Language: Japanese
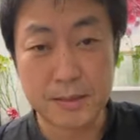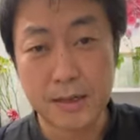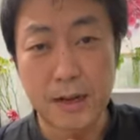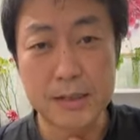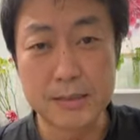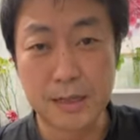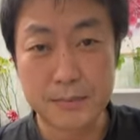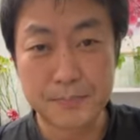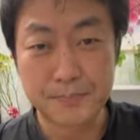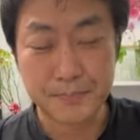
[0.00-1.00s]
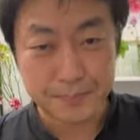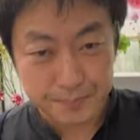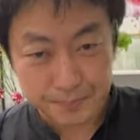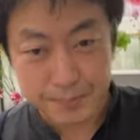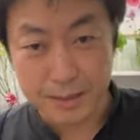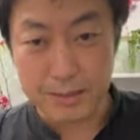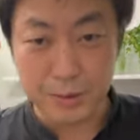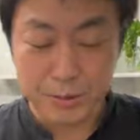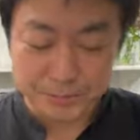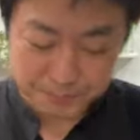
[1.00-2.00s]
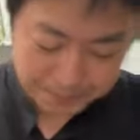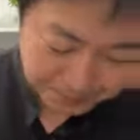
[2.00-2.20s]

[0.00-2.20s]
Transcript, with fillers: なんか入った。あの、